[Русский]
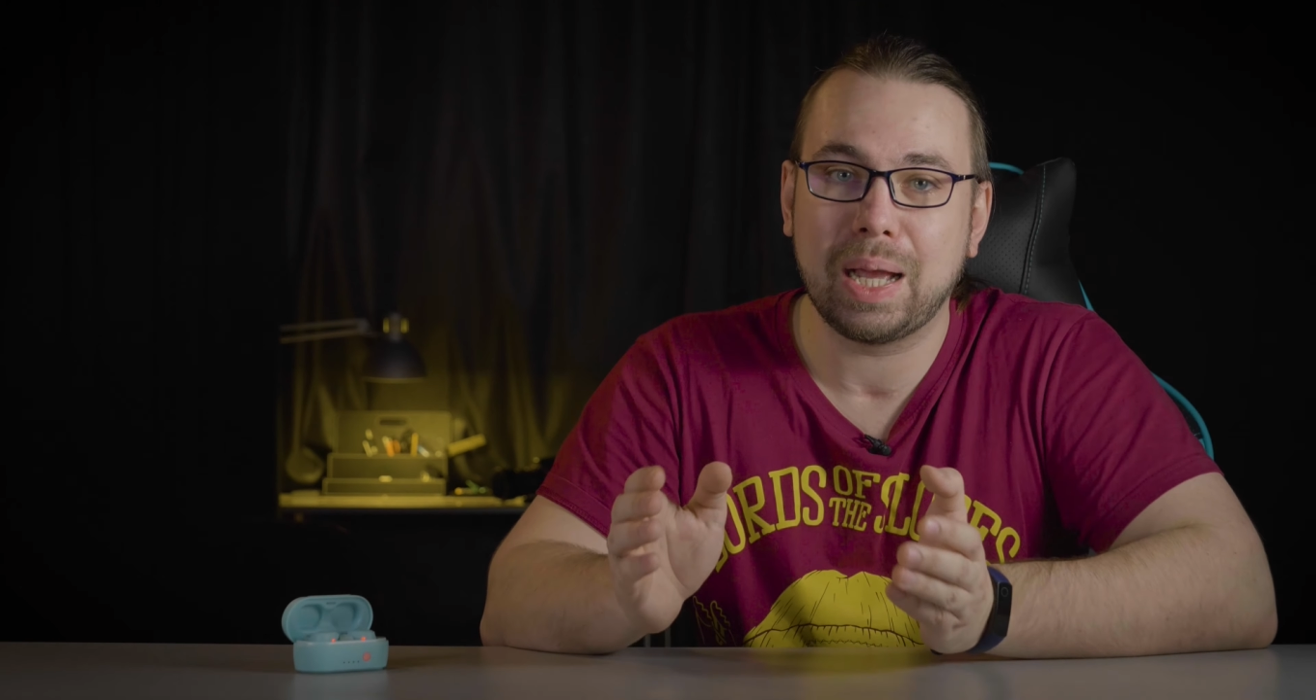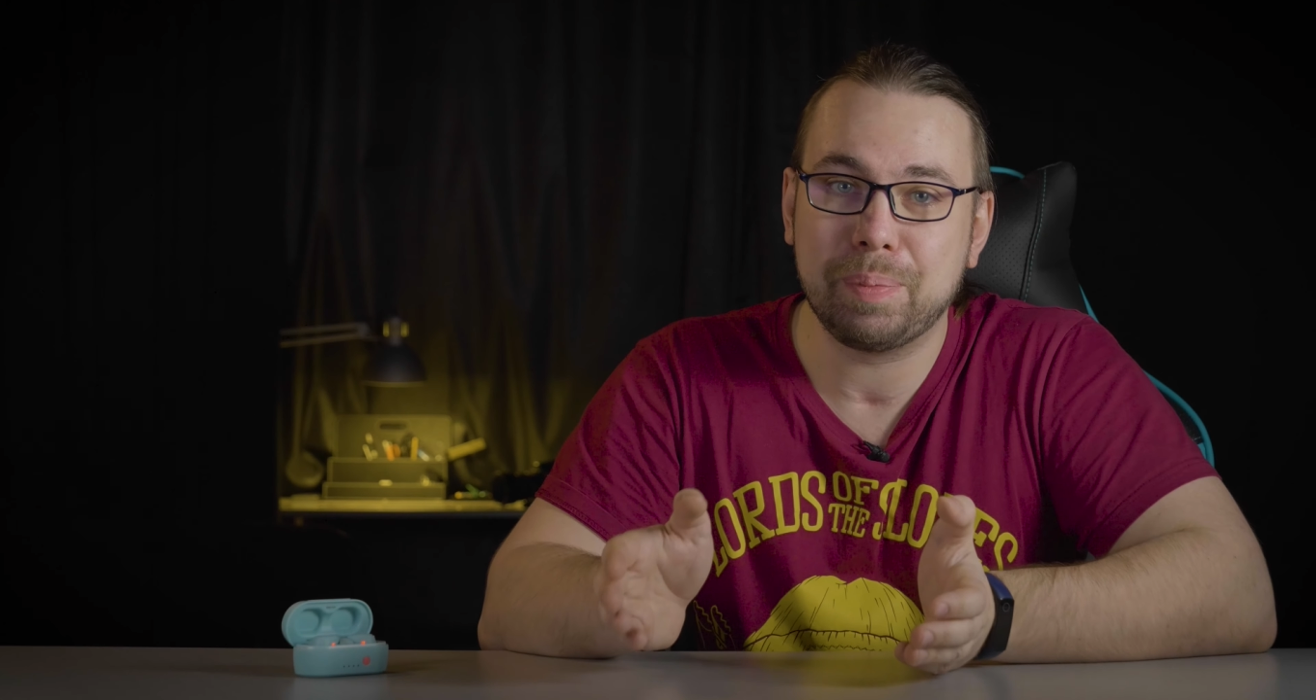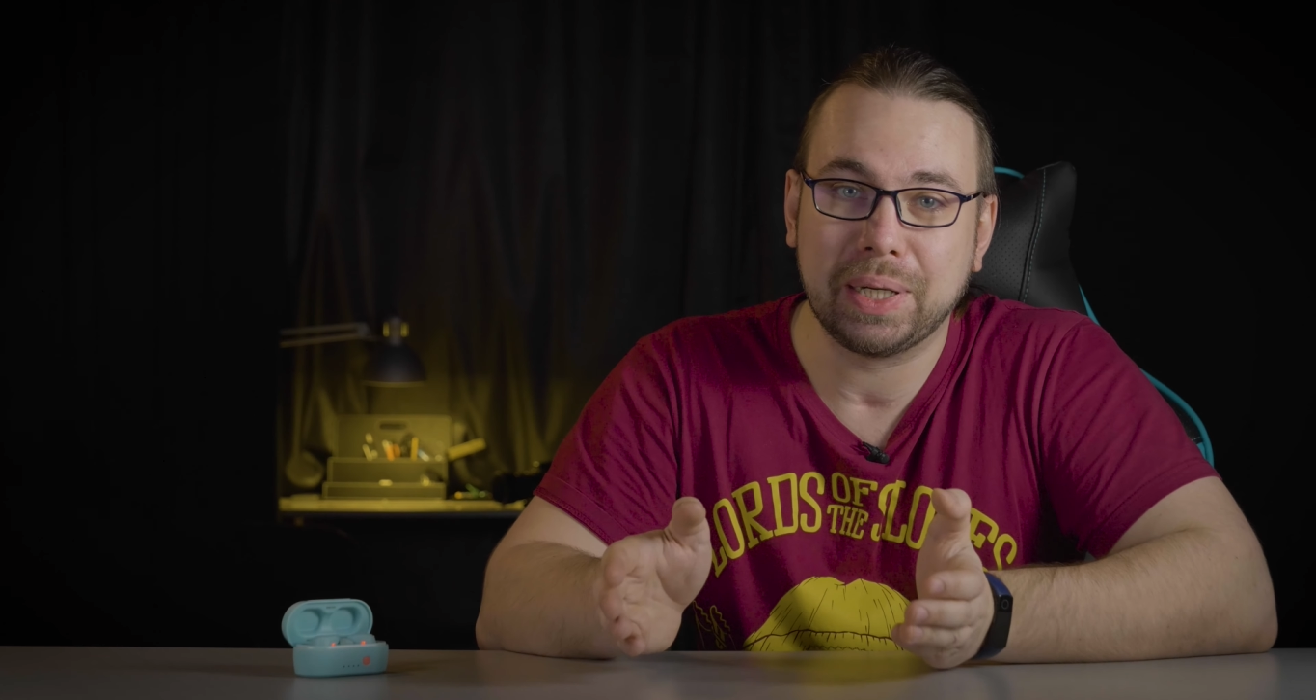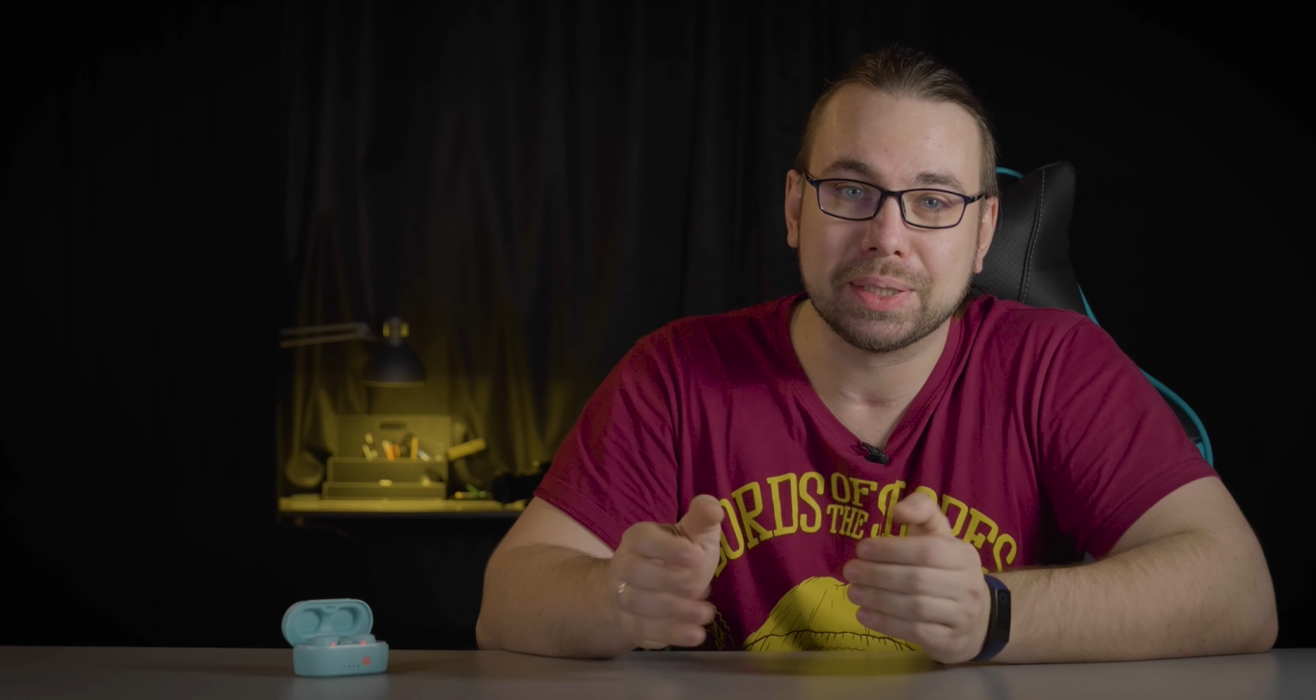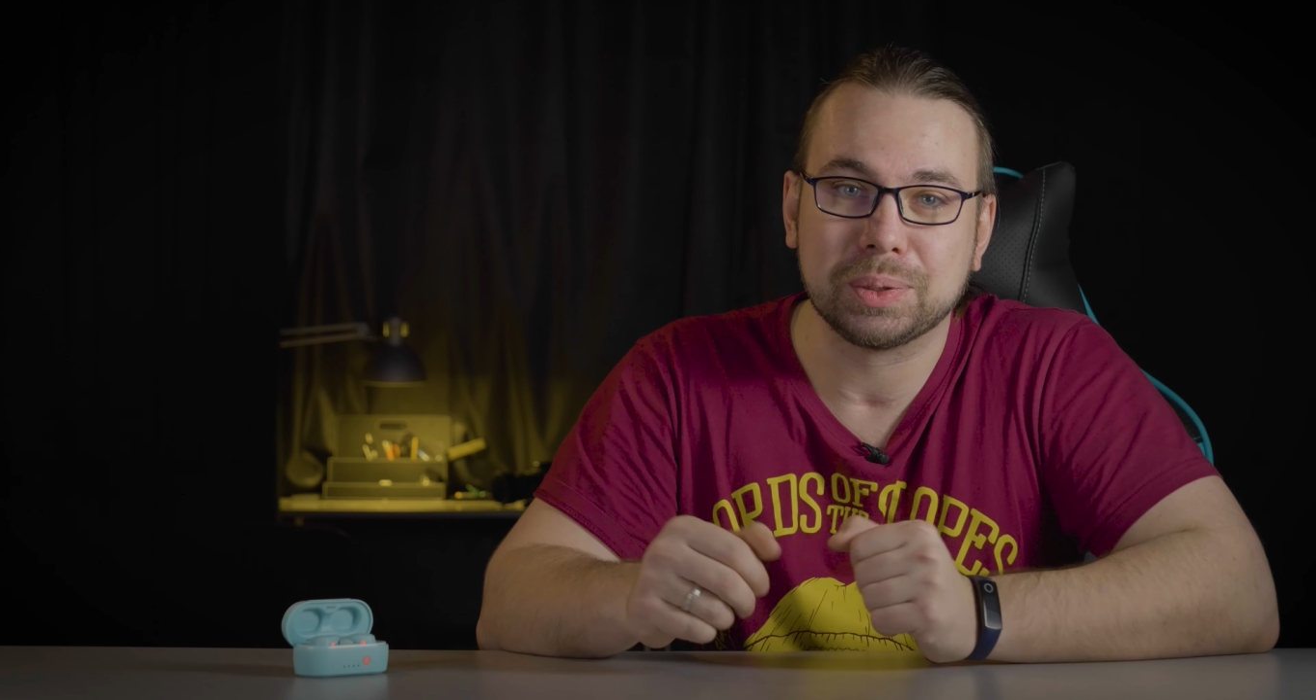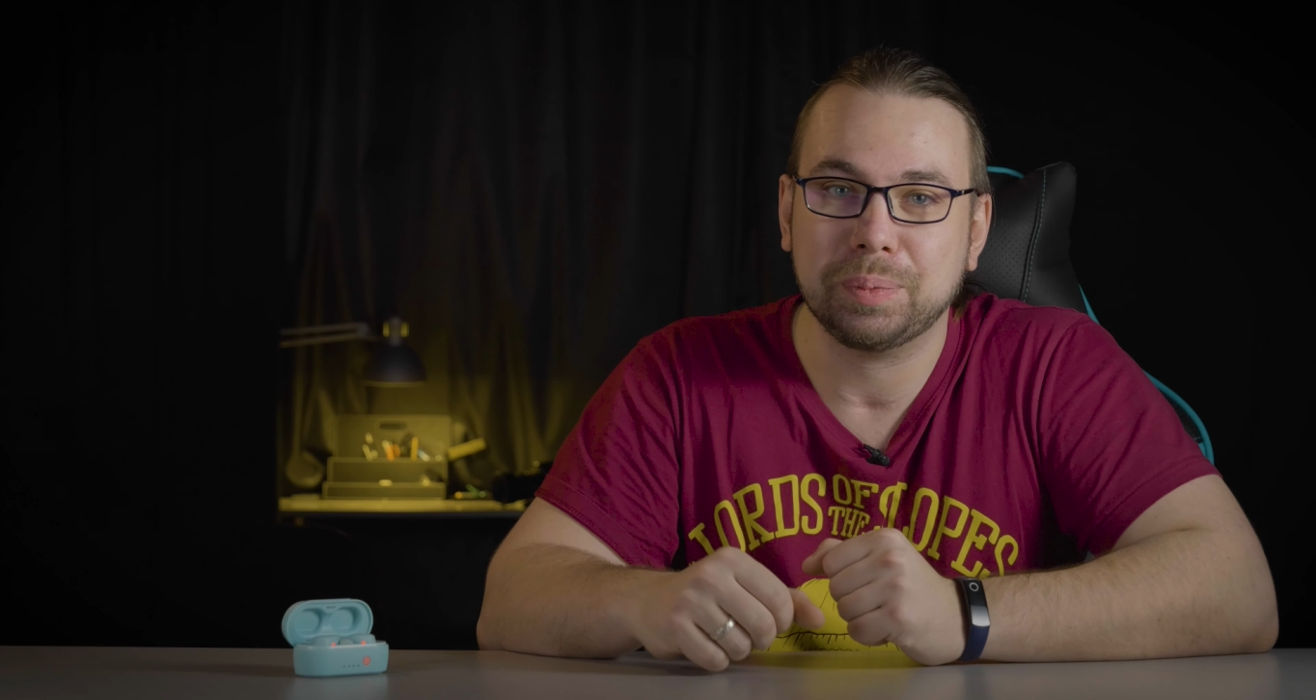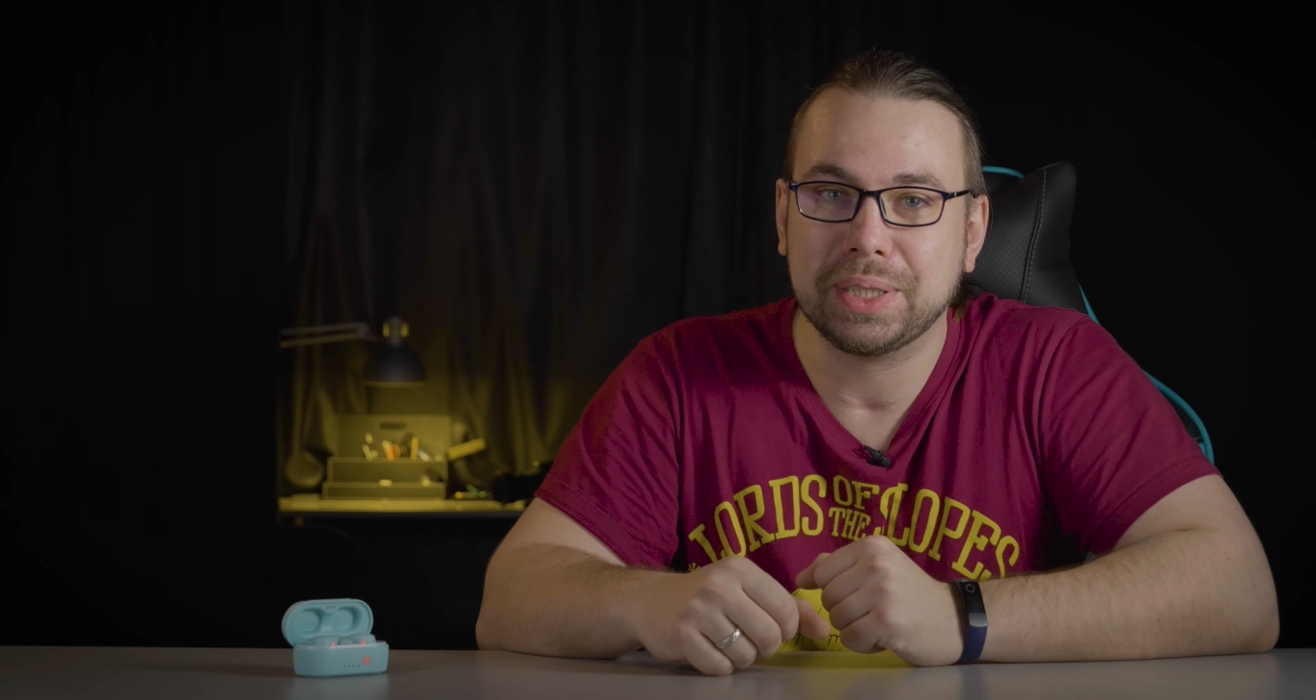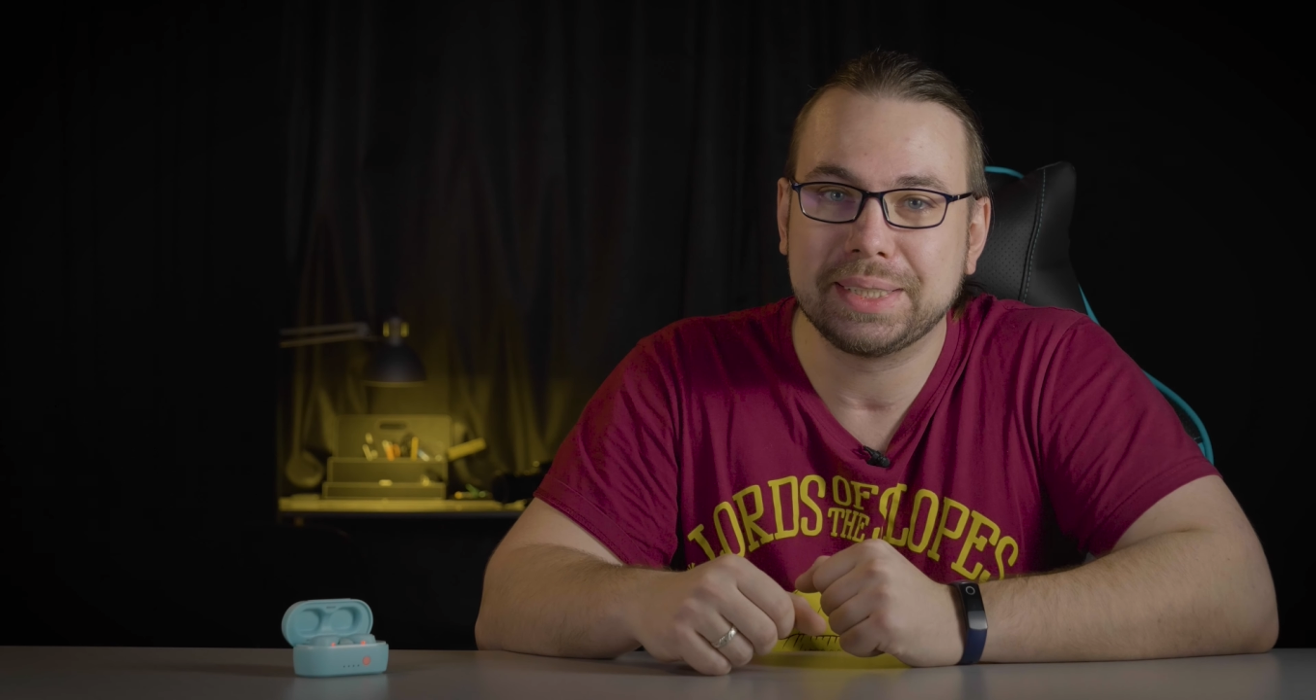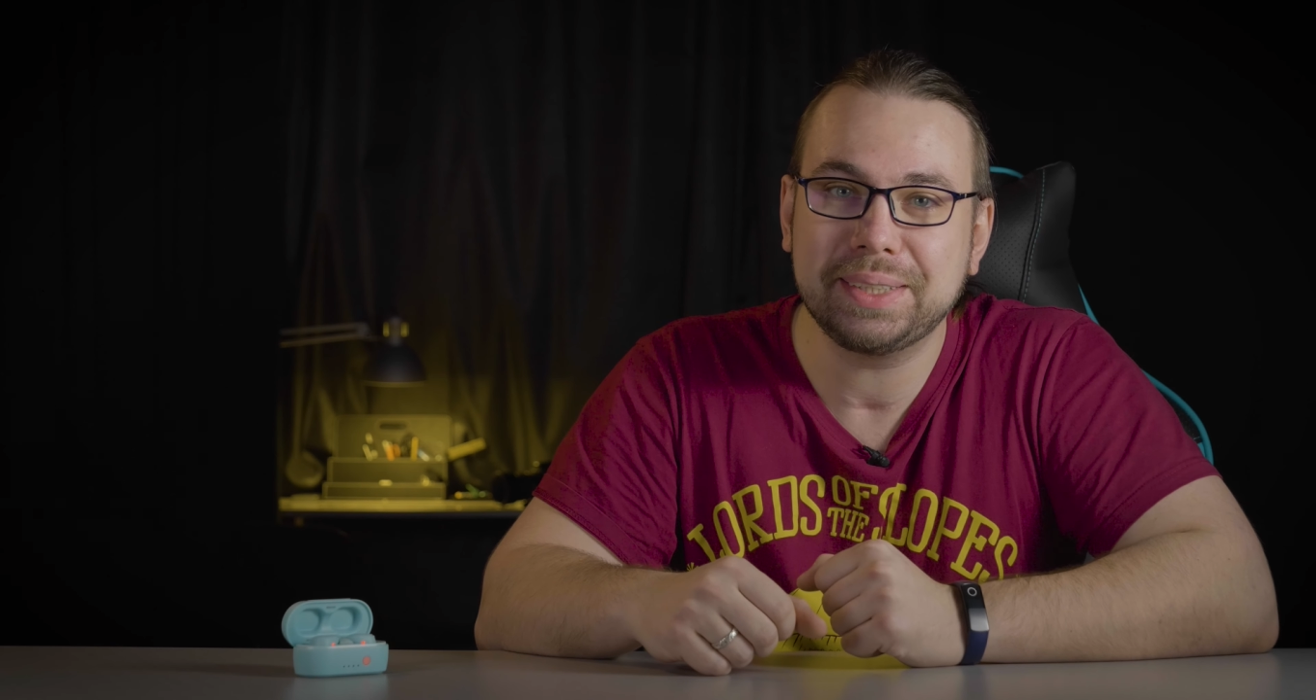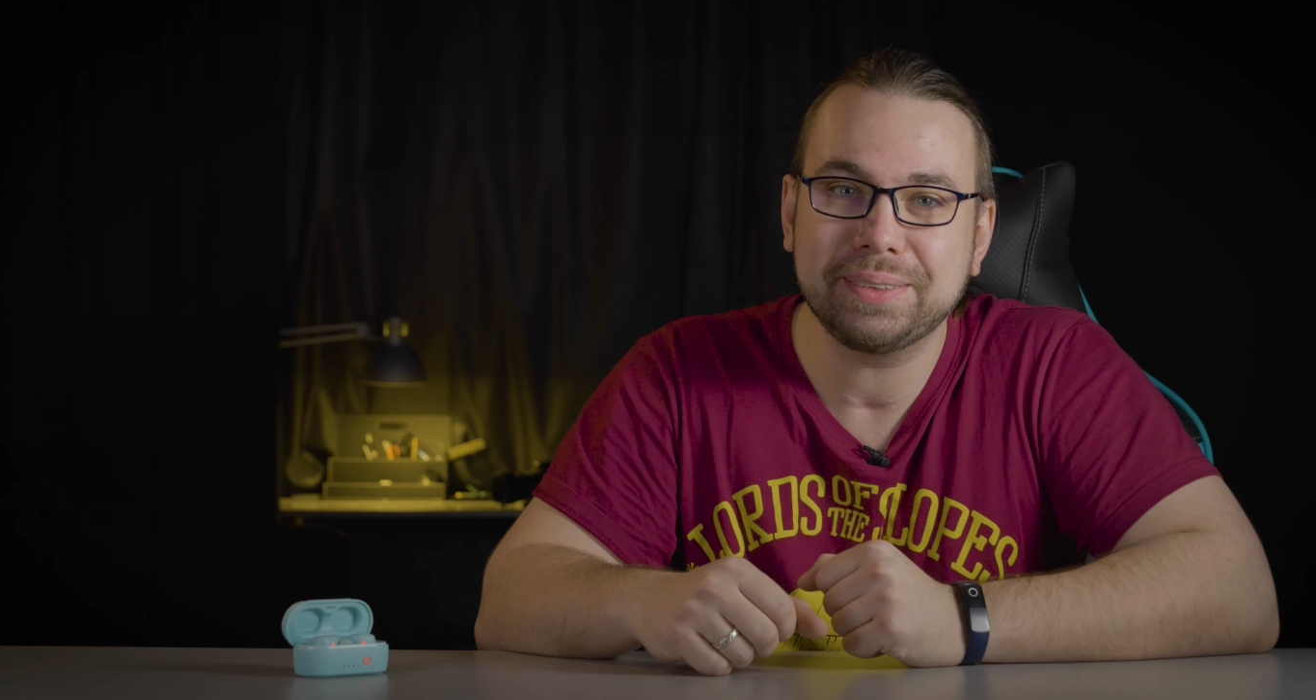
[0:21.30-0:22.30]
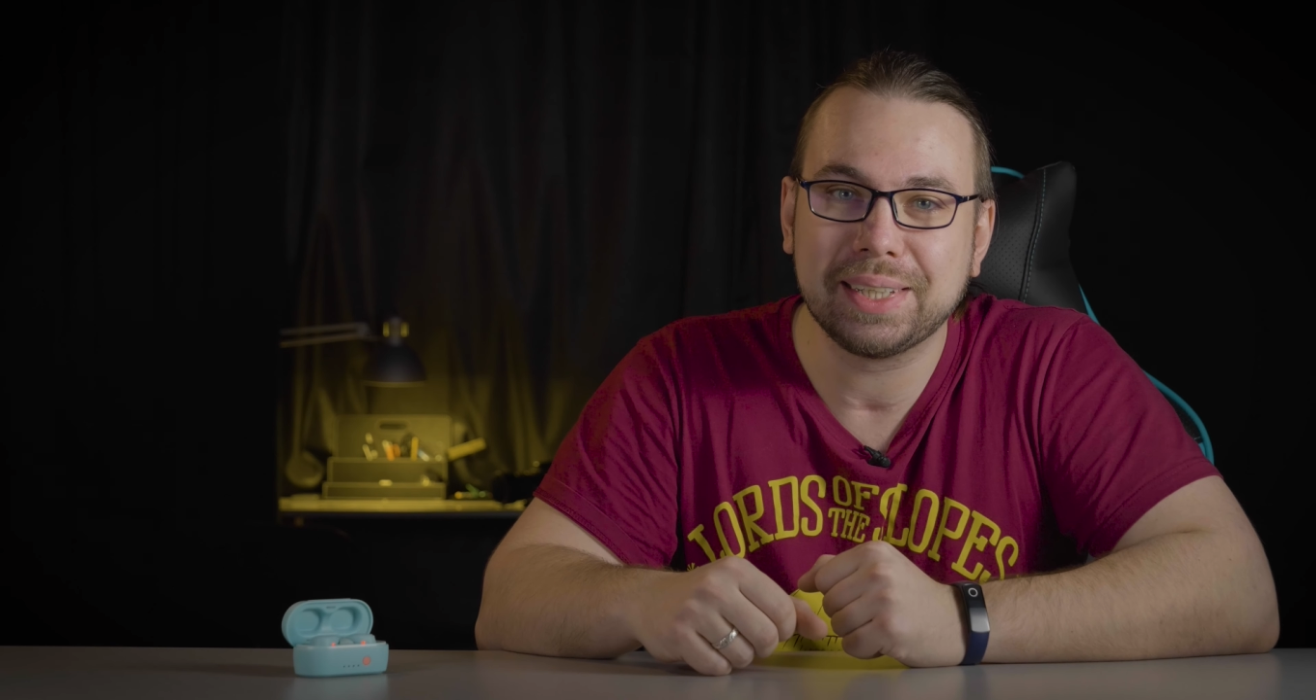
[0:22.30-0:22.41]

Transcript: капелька субъектива